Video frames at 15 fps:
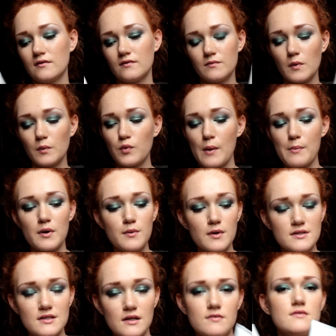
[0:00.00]
Bo była
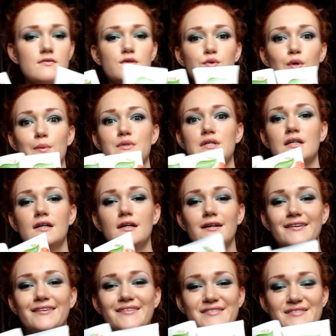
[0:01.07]
promocja, stwierdziłam, że
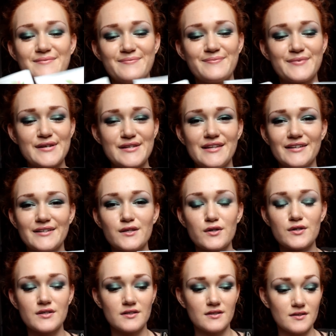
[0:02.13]
przyda się
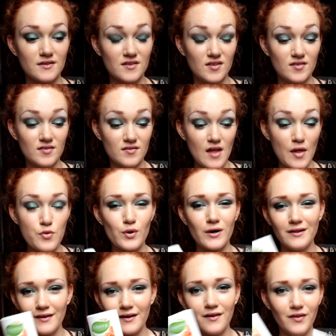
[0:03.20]
coś
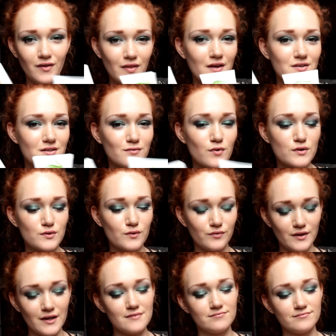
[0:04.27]
naturalnego do naszych włosów, nie?